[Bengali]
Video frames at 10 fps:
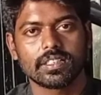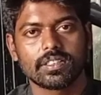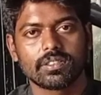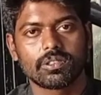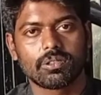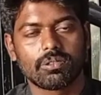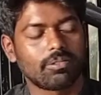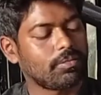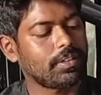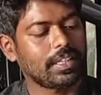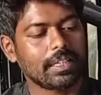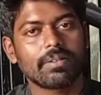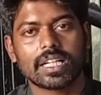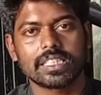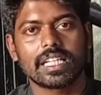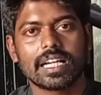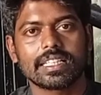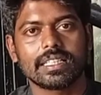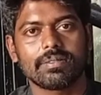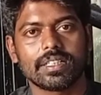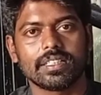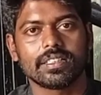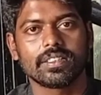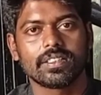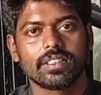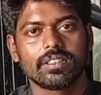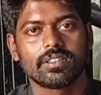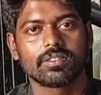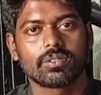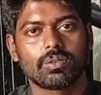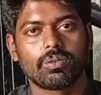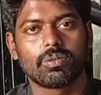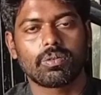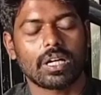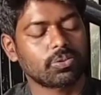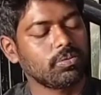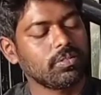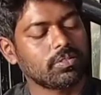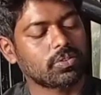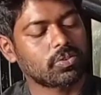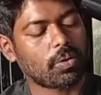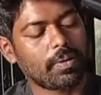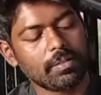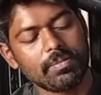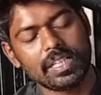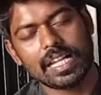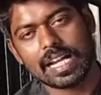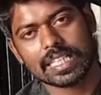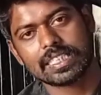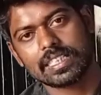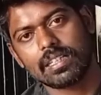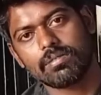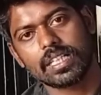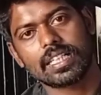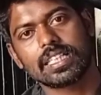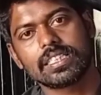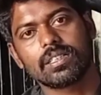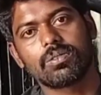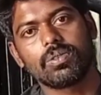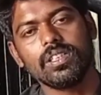তো এটা আমরা কাজে লাগাতেই পারি তো আসুন সবাই মিলে একসাথে আমরা এই কাজটা করি